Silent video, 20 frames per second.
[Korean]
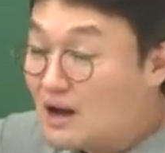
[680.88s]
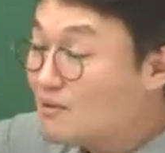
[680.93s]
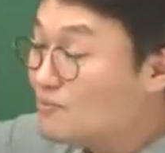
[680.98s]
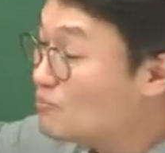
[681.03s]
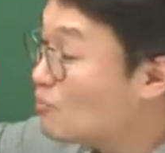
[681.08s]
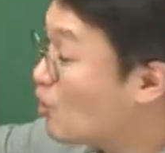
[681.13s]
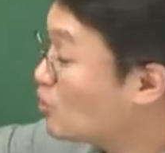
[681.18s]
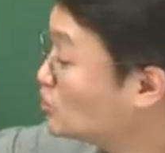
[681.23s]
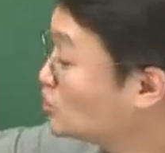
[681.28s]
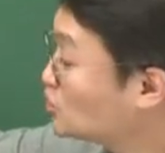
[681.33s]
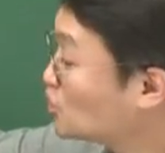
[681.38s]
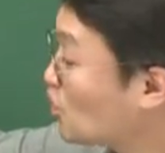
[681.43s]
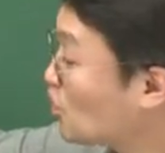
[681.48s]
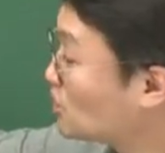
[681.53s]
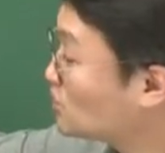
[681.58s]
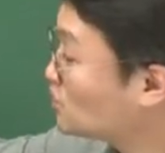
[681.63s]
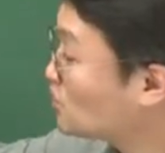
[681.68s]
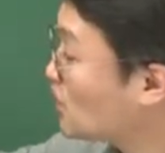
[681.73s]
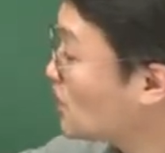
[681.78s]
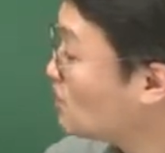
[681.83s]
목유도
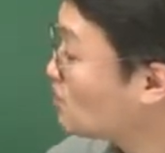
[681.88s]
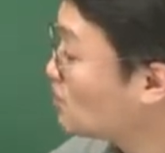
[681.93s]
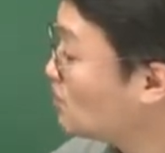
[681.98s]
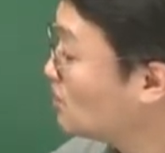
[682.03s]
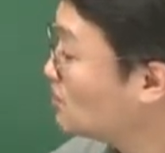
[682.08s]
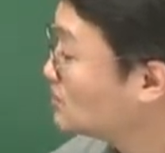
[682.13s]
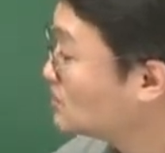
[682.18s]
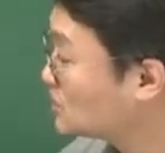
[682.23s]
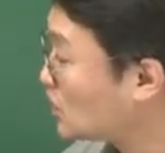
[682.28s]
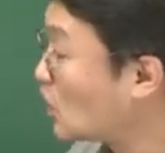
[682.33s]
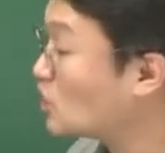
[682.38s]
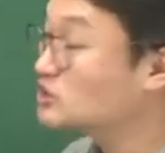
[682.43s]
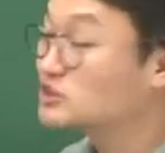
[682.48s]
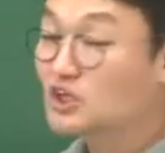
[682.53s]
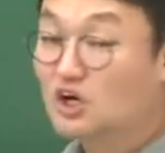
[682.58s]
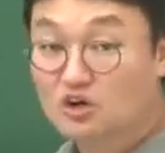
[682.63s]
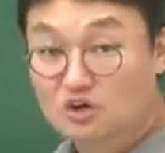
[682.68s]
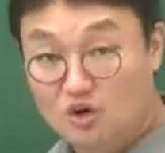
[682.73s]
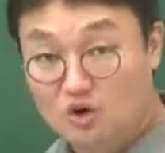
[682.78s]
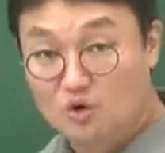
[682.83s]
언더하고
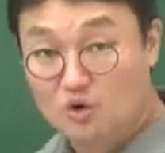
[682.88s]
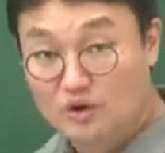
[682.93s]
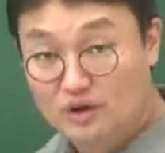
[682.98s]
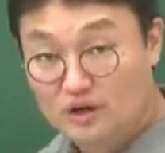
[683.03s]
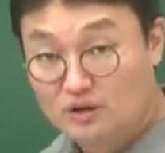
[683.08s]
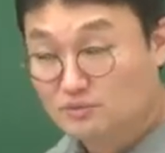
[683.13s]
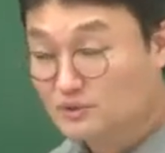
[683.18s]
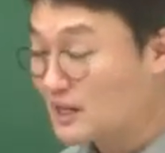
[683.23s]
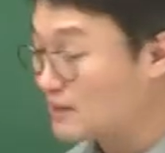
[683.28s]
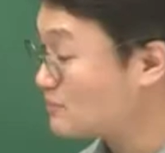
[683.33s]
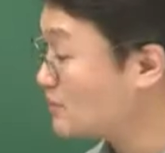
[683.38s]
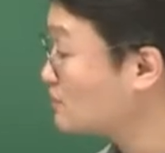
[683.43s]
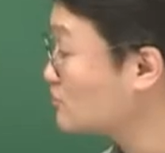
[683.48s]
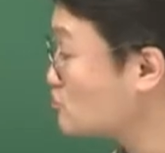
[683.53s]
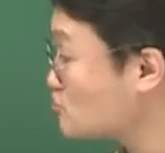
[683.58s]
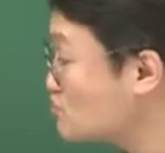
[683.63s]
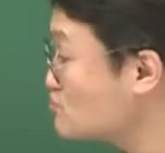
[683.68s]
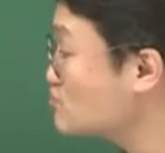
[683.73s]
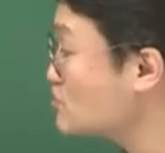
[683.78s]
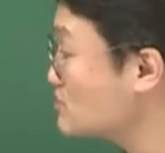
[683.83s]
정성걸로 여러분 하면
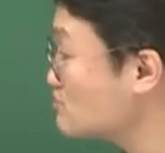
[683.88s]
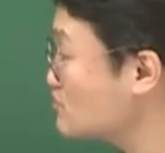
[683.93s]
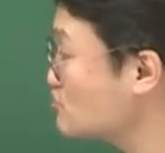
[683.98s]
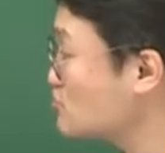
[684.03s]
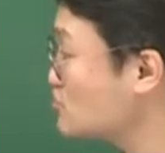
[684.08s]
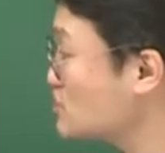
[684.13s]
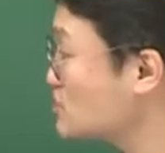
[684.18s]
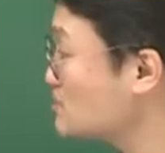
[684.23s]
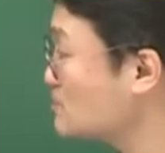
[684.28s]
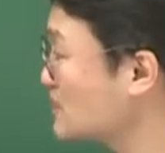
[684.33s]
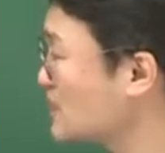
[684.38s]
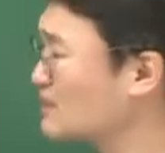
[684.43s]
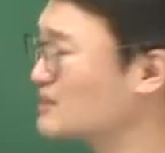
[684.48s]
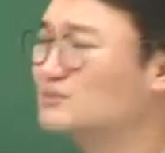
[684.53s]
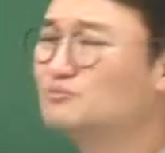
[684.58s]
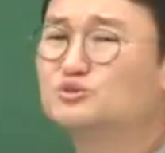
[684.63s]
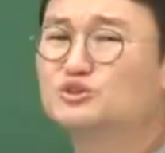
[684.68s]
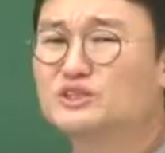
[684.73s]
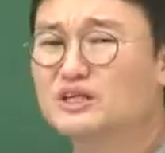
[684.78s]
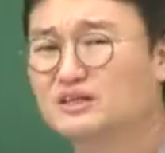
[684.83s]
충분히 풀 수 있습니다
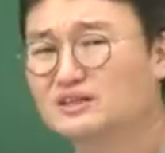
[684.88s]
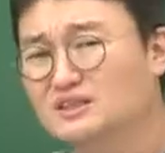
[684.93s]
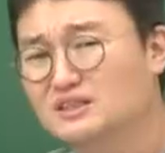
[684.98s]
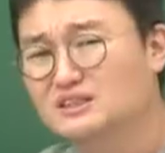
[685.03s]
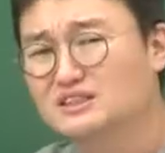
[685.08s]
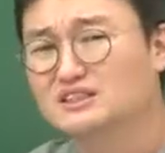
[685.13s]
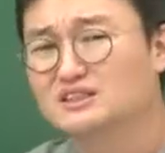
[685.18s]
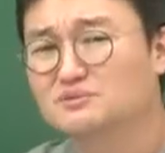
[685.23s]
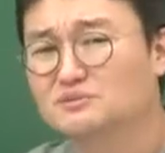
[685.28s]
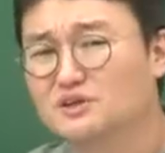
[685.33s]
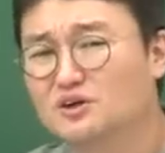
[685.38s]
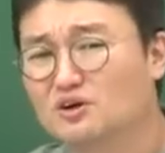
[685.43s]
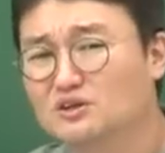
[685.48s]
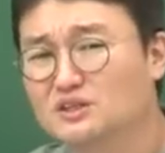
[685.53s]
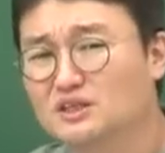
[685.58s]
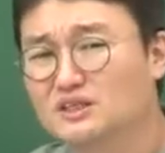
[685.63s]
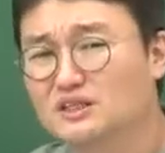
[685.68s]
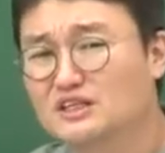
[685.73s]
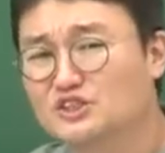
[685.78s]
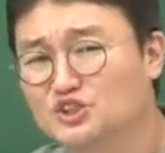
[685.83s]
그냥 문제를 지금 이거
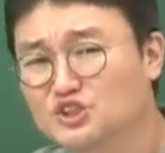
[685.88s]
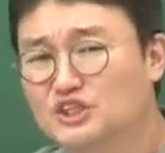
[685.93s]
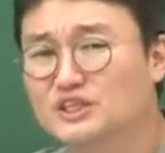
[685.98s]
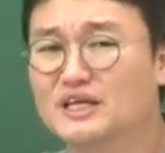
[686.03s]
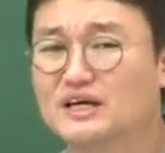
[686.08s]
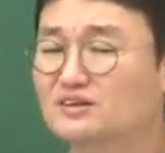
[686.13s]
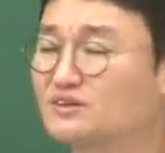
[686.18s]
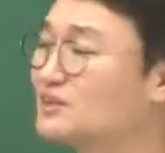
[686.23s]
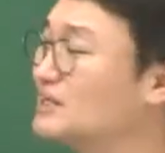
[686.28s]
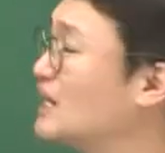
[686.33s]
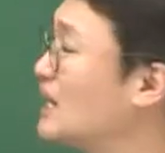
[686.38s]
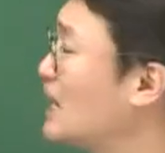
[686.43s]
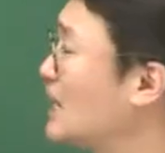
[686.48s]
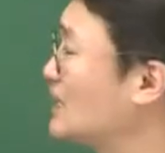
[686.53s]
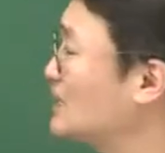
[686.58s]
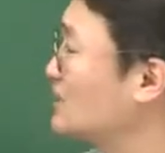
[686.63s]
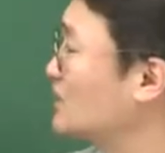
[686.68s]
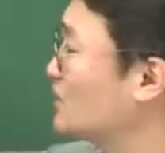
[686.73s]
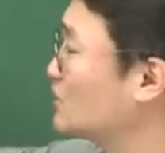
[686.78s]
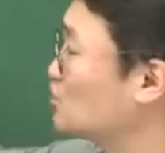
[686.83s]
어떻게 돼 쉽게 낸 거야
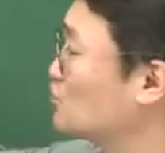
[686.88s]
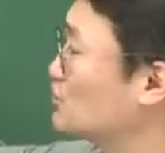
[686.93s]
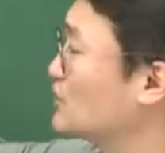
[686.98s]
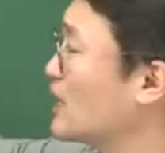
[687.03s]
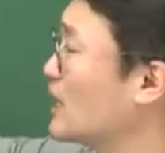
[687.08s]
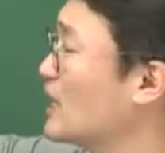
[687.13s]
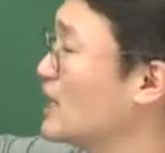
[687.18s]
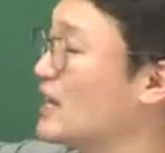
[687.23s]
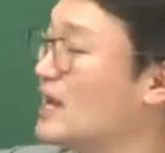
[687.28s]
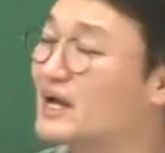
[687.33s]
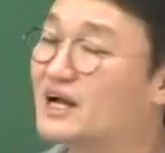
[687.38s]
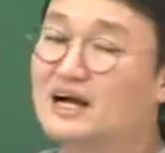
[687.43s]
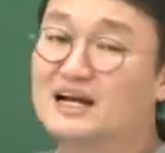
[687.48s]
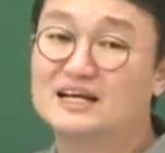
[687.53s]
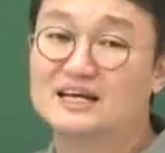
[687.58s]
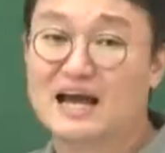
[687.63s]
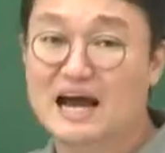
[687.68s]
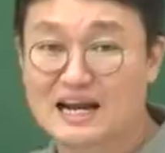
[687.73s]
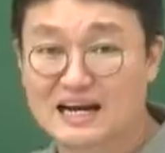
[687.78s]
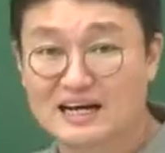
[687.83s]
이거 두 개
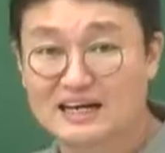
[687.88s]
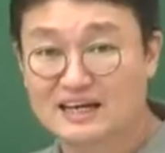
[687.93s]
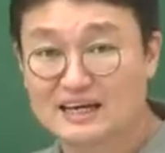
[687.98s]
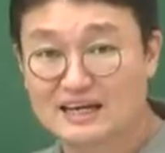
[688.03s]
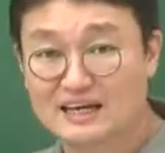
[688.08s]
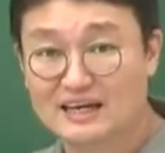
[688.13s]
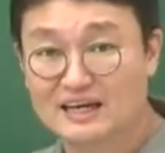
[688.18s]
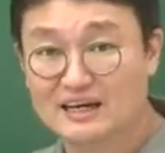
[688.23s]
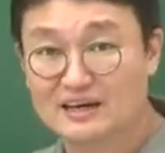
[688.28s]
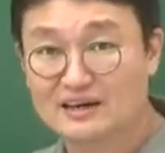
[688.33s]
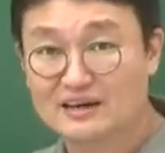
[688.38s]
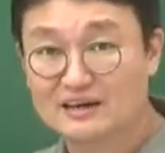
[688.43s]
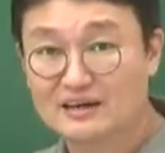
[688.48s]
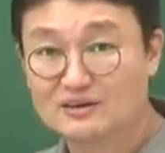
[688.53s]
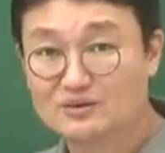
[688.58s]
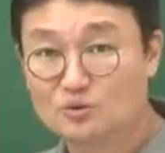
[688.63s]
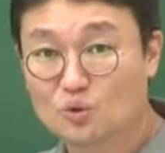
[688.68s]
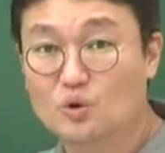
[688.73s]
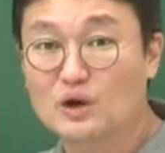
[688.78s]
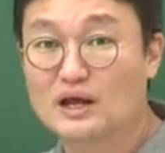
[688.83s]
헷갈리게 안 하게
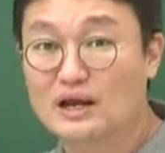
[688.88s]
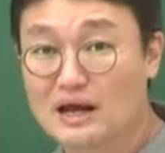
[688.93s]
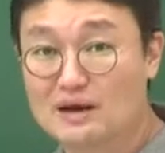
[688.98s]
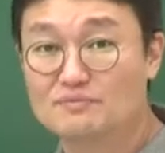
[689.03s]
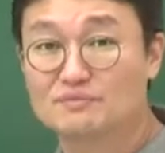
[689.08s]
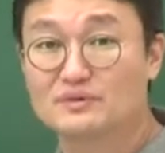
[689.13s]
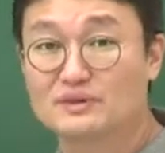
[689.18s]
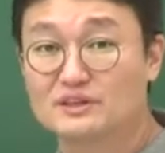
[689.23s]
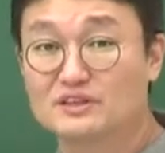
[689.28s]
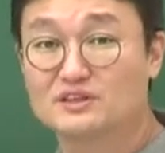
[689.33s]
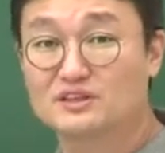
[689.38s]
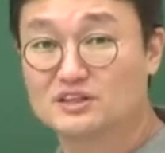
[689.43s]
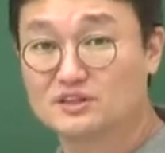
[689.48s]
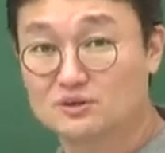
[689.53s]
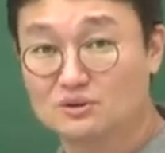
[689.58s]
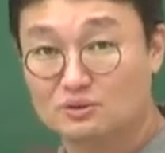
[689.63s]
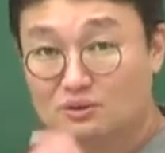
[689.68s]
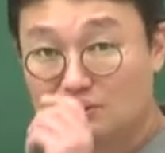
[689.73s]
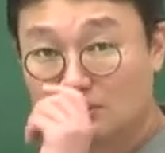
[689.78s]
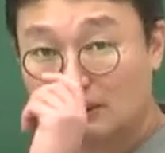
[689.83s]
논란 안
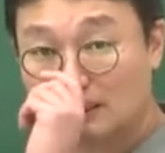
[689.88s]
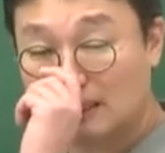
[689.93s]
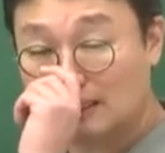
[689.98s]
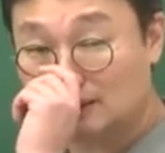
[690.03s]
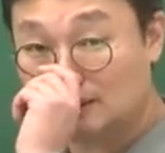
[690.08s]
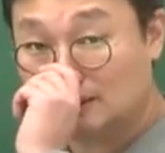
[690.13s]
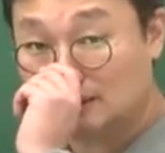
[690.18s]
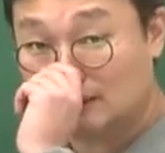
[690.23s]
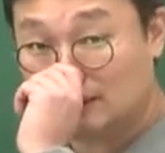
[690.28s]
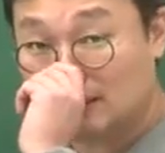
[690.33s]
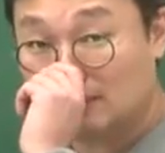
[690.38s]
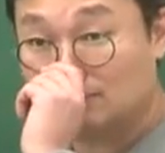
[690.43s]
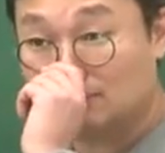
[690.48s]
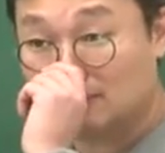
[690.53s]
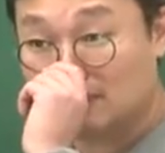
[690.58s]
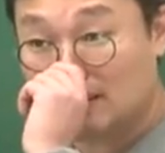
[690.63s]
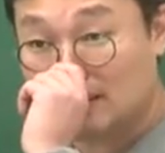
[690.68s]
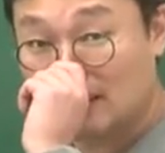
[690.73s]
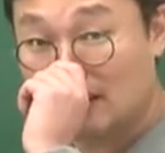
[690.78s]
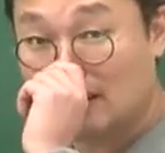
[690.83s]
일으키려고 그냥 쉽게
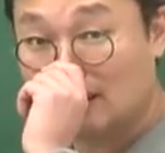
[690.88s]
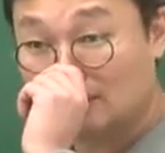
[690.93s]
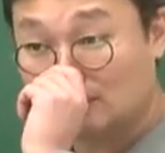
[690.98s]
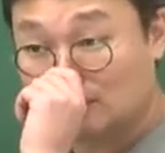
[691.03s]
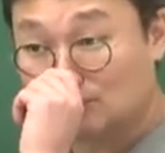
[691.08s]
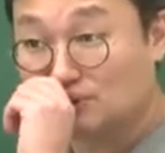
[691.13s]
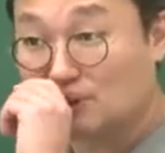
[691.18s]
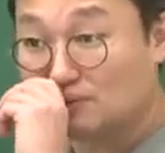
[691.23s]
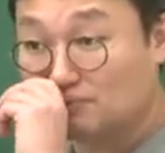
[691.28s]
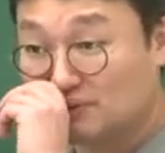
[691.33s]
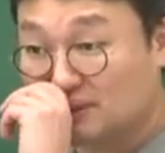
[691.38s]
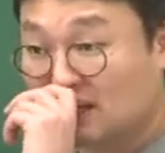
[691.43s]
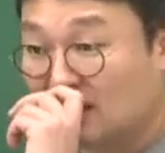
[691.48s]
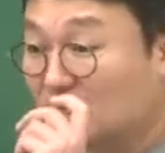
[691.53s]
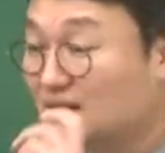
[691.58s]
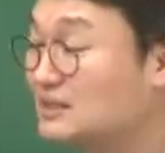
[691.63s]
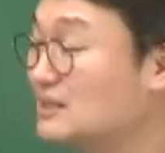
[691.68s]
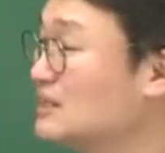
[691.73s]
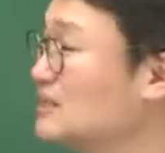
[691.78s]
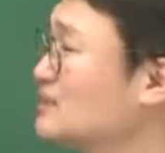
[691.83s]
문제 준
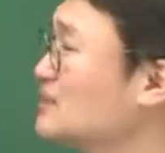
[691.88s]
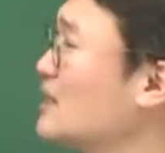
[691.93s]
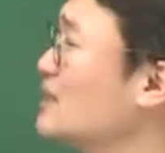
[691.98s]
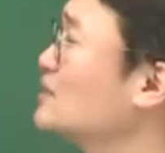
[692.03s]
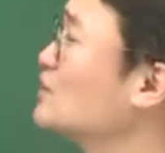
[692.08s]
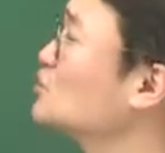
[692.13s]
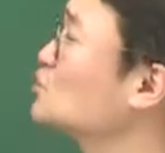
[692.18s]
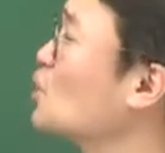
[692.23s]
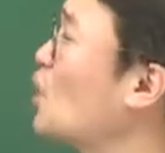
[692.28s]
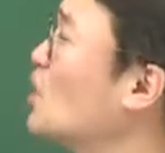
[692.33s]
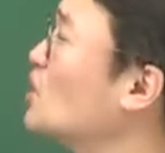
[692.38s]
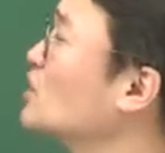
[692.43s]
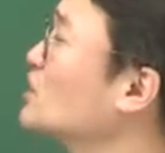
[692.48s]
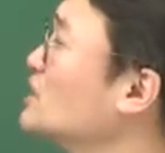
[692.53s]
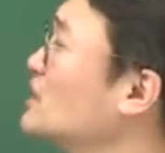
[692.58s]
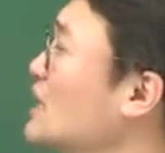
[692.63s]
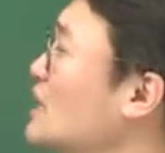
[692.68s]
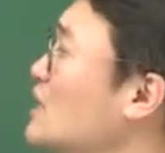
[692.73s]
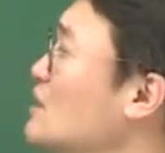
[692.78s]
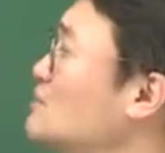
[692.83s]
겁니다 그러니까 이것도
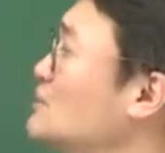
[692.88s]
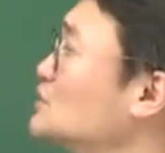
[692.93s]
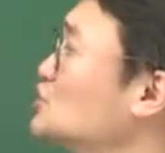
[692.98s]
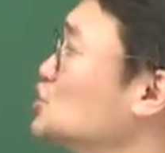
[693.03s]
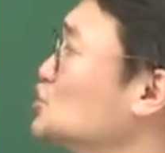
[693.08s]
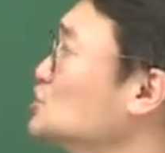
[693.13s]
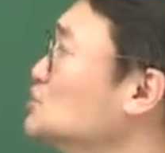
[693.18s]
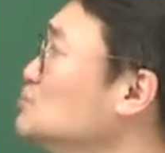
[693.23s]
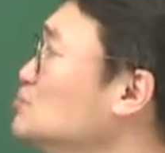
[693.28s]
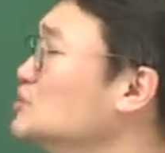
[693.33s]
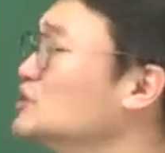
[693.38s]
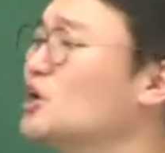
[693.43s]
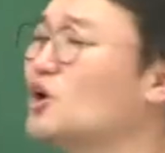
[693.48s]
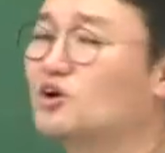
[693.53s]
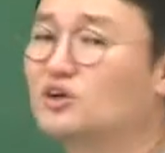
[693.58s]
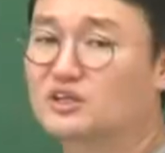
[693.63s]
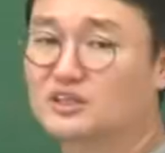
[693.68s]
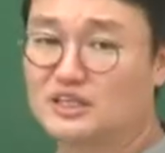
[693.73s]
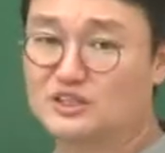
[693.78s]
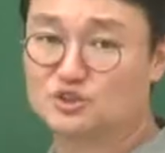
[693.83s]
어렵게 내려면 충분히
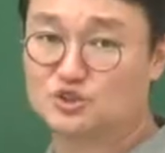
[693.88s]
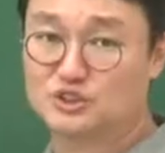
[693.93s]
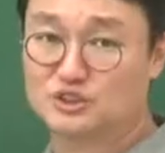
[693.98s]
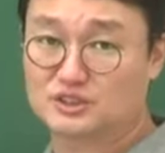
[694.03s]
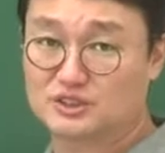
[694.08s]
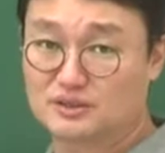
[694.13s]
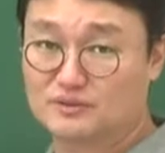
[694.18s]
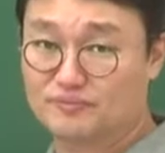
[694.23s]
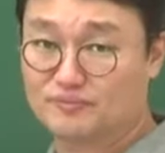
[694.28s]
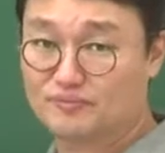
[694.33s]
어렵게 낼 수 있어